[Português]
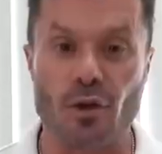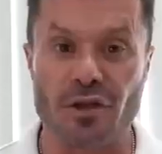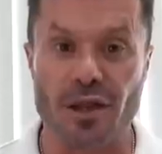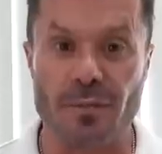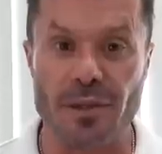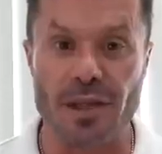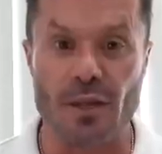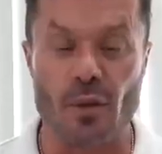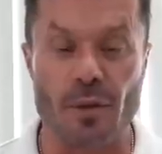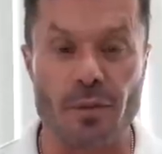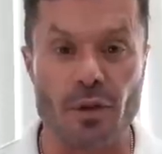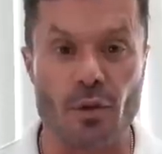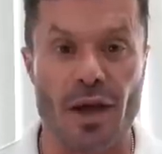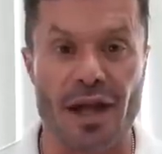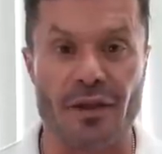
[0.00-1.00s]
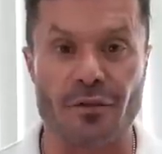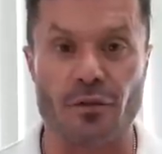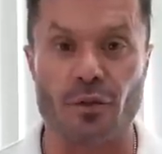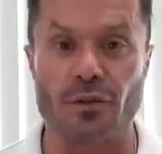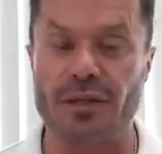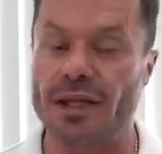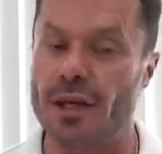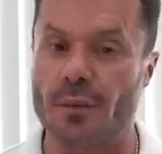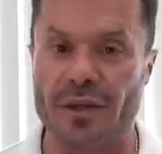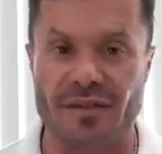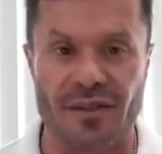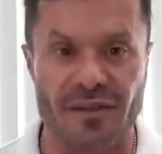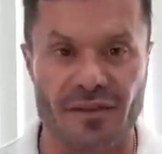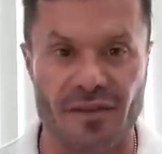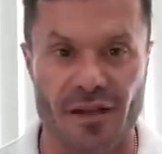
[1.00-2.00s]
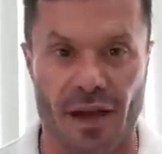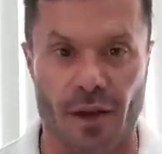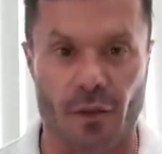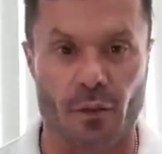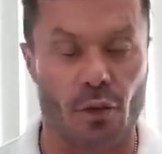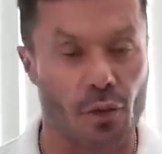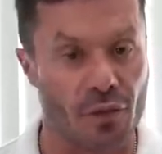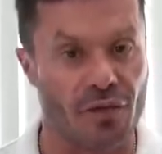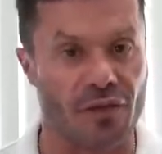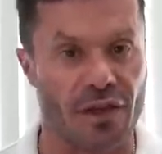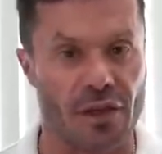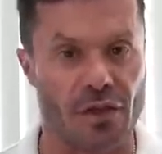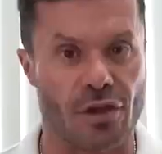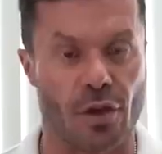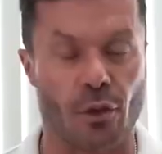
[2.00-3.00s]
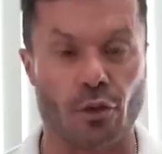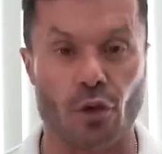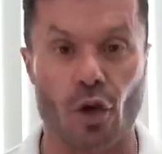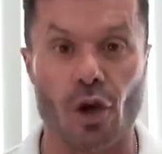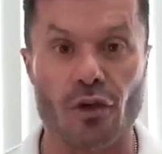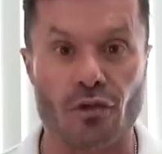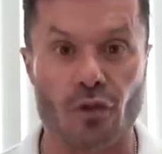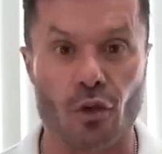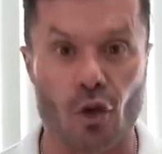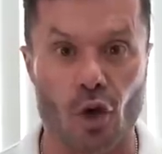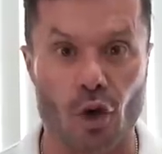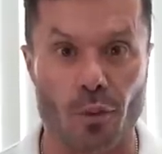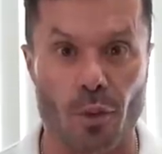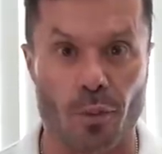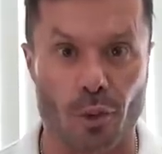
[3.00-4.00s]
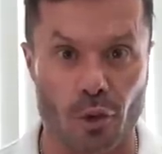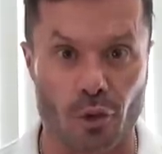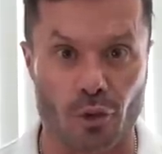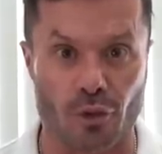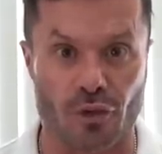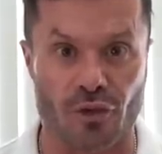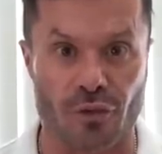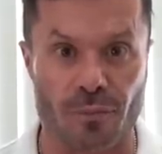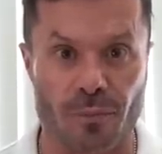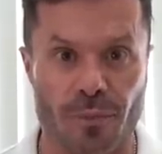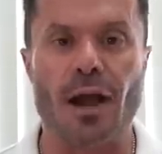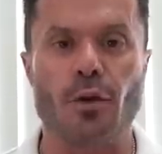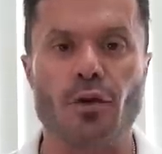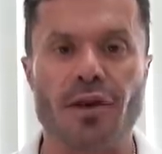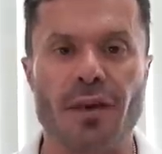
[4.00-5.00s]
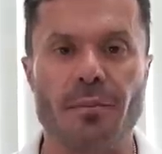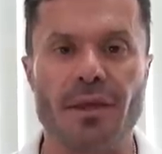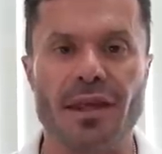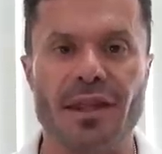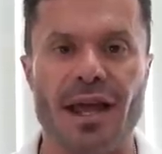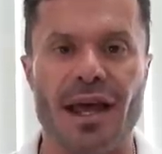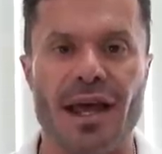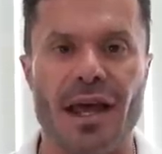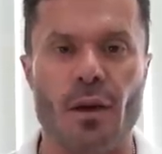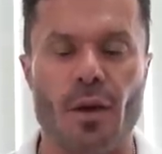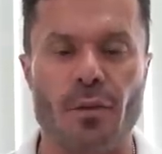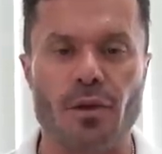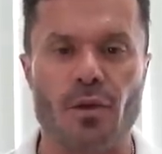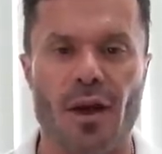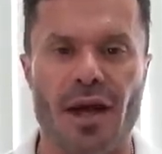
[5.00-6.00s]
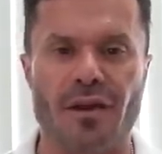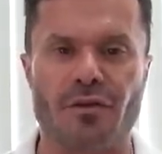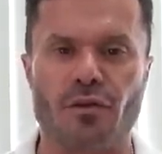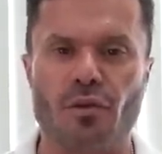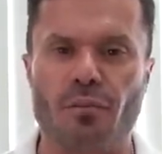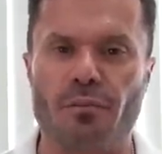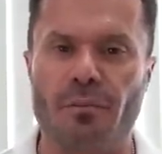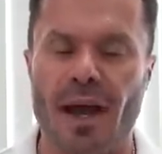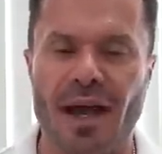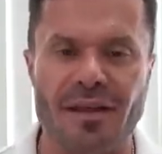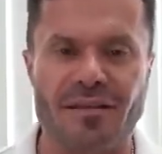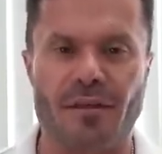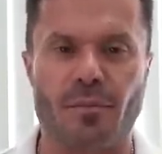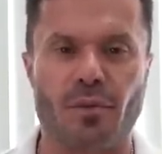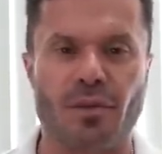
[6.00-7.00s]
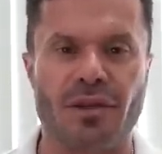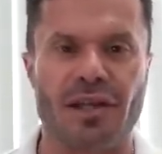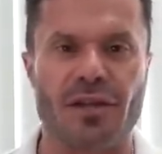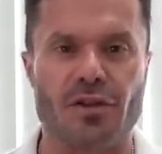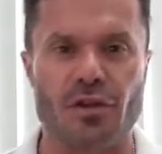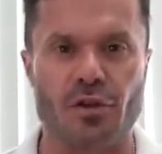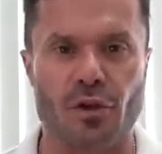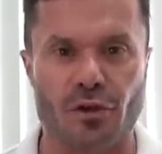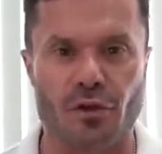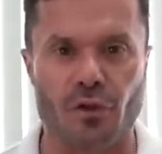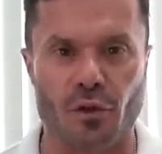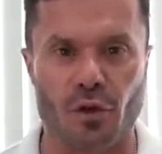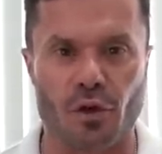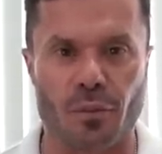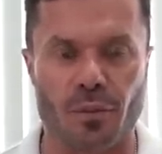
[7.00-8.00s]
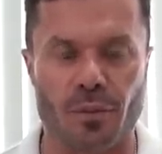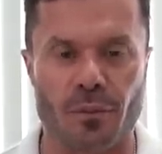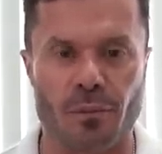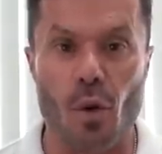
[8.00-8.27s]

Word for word: glutamina é um aminoácido não essencial, ou seja, o nosso corpo produz. A glutamina é o aminoácido mais abundante em nosso corpo.